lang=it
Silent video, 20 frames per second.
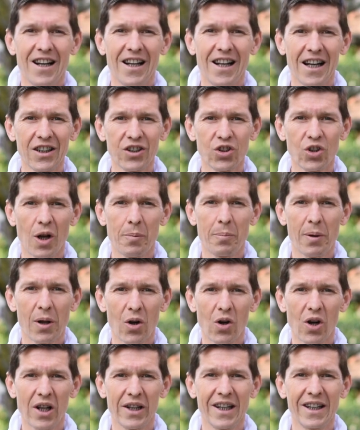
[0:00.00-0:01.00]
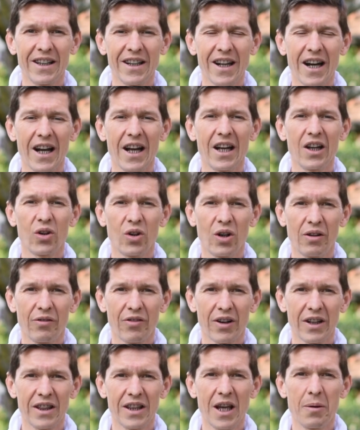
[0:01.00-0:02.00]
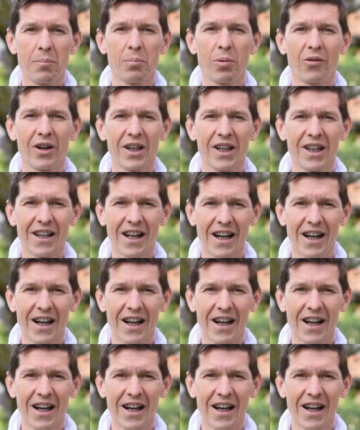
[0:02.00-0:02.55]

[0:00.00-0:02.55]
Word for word: Lascio la parola ad Andrea, io nel frattempo vado ad